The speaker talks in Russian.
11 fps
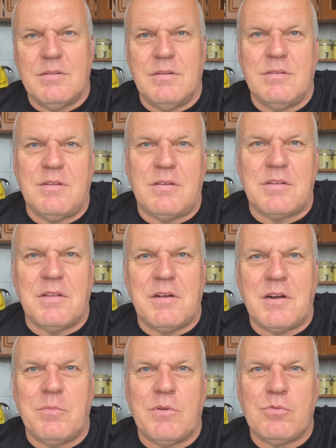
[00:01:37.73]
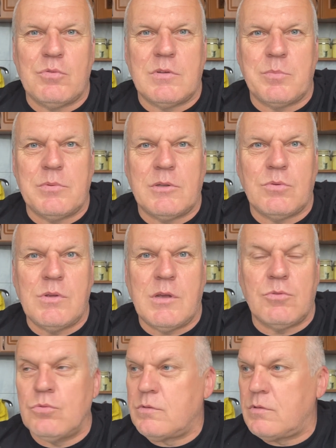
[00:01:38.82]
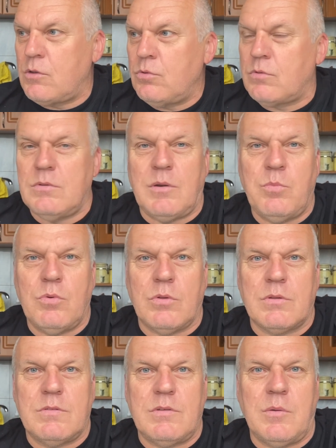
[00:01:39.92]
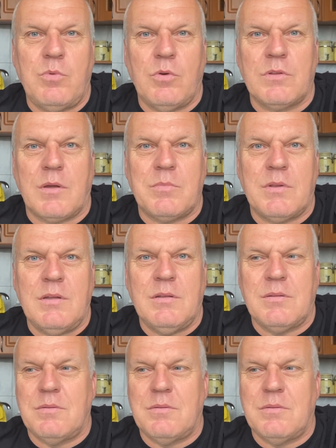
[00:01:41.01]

10 килограмм на всю зарплату. Нет, ну вот зайдет ребенок, с ребенком, да?